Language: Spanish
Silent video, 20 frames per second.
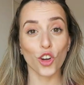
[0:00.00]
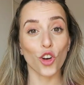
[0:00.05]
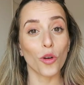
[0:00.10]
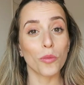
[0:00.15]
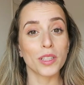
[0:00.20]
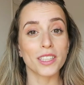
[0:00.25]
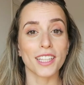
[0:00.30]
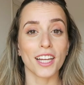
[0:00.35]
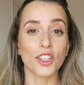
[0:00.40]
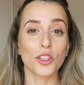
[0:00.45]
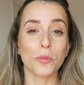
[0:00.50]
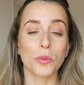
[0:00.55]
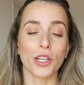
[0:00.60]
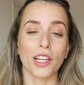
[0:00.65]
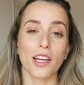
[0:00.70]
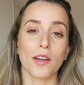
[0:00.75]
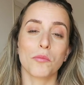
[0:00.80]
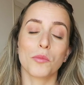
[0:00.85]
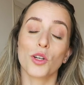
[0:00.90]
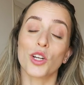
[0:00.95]
comentando, por
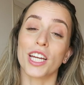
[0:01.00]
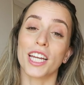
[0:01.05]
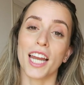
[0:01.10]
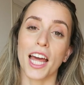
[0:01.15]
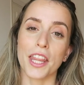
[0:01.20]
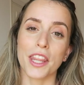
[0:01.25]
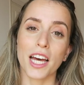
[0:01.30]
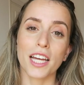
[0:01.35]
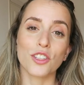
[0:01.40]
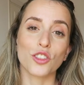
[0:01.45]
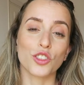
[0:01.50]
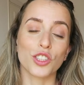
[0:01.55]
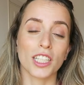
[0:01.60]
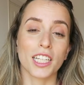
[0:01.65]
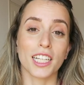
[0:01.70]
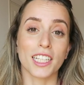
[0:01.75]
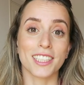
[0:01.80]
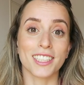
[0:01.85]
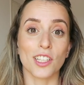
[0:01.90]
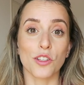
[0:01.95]
ejemplo, que la edad no
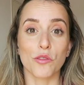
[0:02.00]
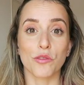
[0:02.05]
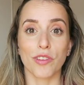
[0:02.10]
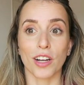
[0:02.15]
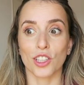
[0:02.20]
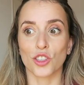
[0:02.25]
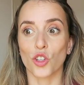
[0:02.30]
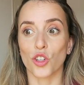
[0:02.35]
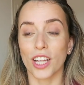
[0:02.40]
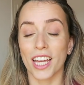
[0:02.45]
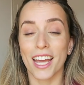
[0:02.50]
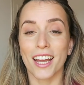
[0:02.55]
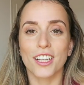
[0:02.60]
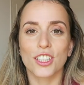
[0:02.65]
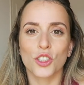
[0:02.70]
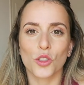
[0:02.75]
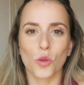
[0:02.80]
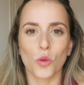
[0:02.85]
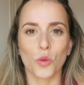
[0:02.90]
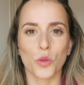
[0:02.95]
tiene que ser un factor
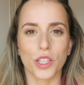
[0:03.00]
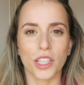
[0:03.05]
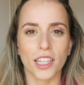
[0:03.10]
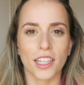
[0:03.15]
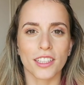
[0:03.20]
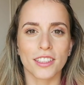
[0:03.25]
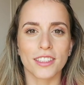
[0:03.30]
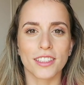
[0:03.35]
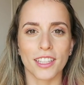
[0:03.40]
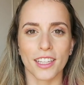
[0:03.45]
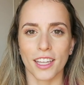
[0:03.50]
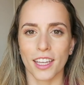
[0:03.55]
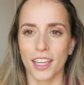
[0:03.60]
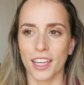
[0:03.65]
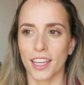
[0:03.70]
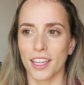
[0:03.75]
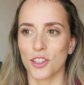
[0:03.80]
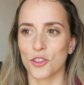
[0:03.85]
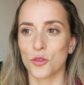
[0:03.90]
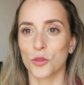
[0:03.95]

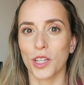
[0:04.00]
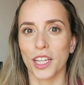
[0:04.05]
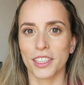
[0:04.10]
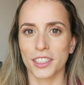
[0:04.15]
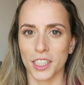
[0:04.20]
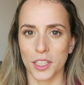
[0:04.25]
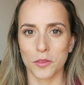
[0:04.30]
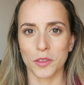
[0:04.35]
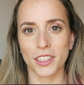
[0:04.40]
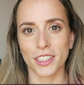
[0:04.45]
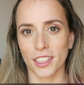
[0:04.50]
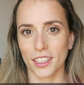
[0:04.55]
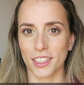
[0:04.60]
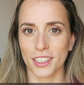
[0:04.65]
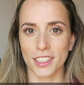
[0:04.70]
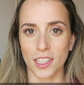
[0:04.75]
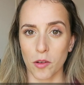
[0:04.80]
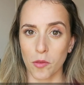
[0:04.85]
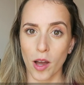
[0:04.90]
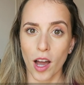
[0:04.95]
excluyente en una entrevista
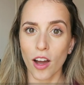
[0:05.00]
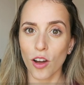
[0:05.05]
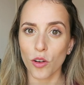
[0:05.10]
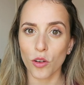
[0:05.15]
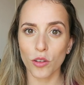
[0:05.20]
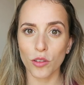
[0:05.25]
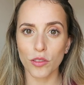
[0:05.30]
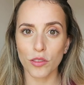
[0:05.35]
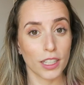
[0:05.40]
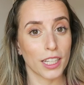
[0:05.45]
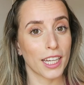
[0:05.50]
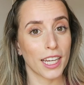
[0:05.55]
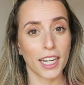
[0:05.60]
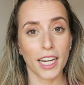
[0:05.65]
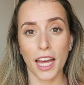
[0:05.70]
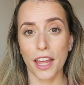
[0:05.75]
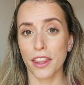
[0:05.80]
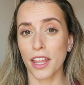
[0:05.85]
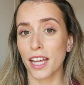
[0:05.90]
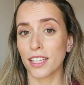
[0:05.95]
de trabajo, que
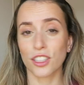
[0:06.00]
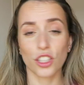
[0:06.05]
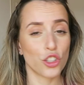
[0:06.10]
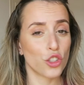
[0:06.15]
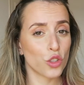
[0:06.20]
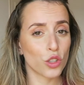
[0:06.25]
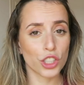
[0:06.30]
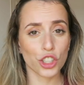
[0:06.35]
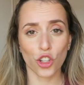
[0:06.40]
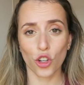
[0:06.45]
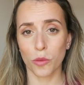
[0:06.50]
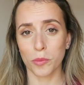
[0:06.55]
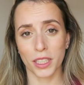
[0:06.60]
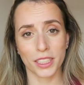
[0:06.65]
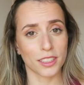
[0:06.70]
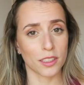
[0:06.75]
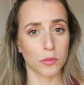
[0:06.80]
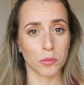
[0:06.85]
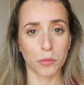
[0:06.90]
la edad no es lo más